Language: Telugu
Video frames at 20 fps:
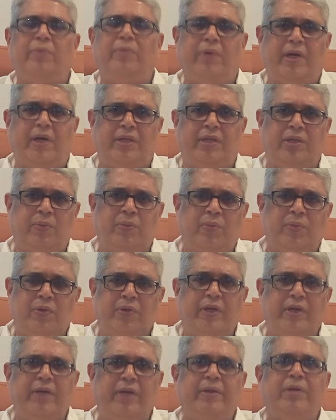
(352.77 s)
వాళ్ళ
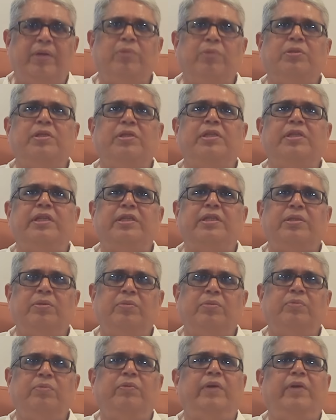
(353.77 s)
తప్పులుంటే కౌన్సిల్
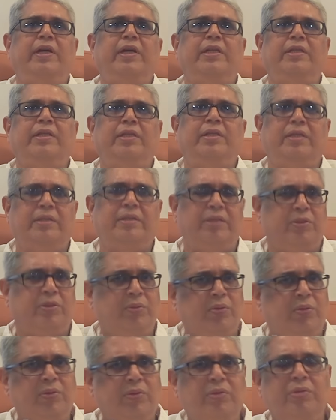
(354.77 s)
చేస్తాం వాళ్ళని
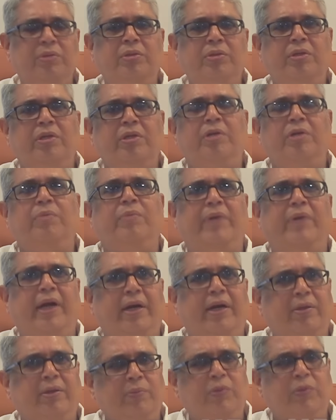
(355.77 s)
దిద్దుకుంటూ
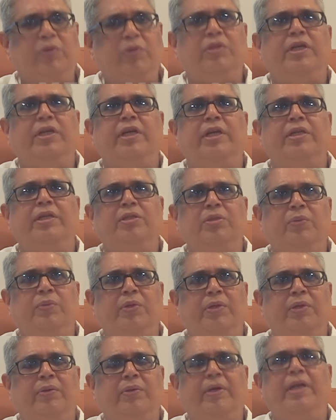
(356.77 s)
ప్రయాణం ముందుకు సాగిస్తూ
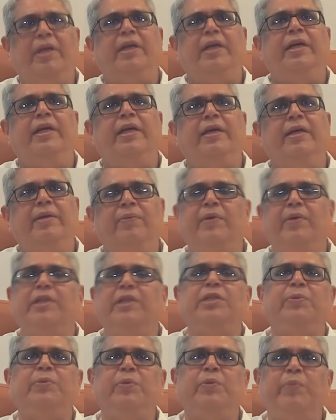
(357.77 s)
పోతాం అలాగే
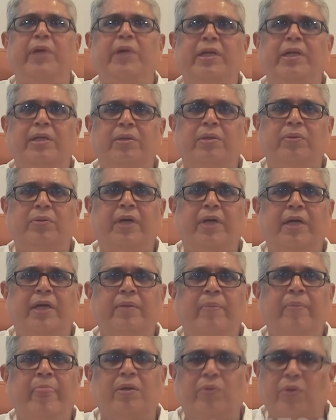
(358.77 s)
వైసీపీ పార్టీలో కూడా
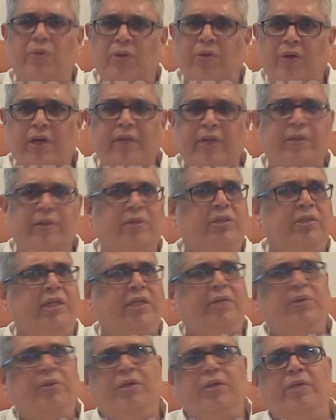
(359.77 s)
ఉన్న వాళ్ళందరూ
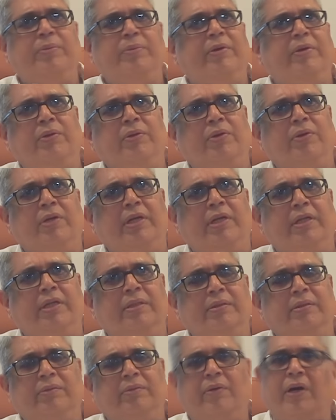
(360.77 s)
చెడ్డవాళ్ళని మేము అనుకోవట్లేదు
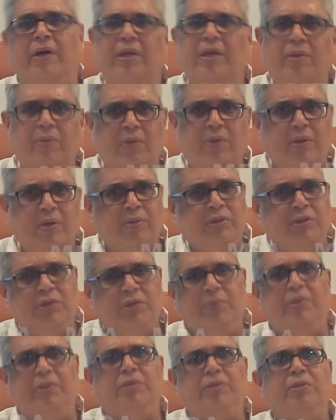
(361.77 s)
వాళ్ళలో కూడా
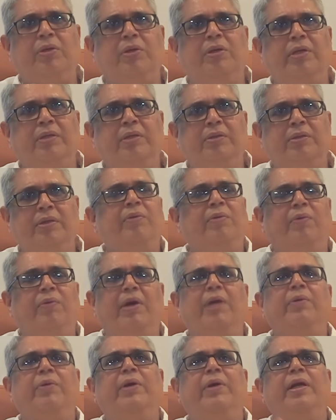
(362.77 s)
కొంచెం మంచివాళ్ళు ఉన్నారు
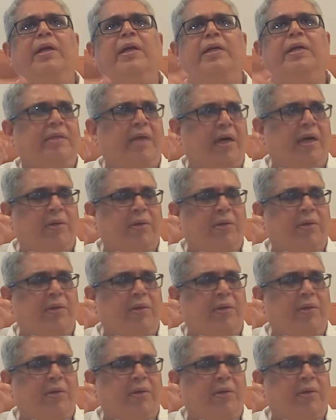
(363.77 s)
వాళ్ళ వాళ్ళ ఆ